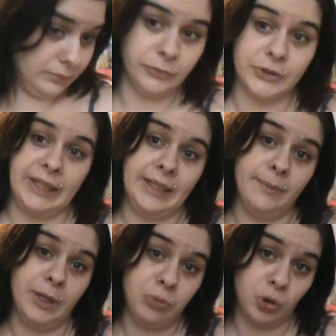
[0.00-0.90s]
mon sac à
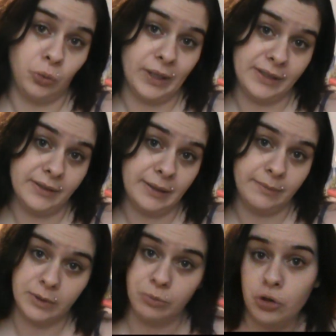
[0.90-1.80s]
main pour trois ans, c'est un
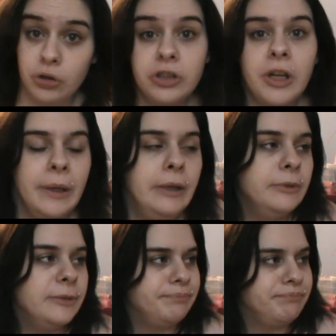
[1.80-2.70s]
petit peu juste quand même.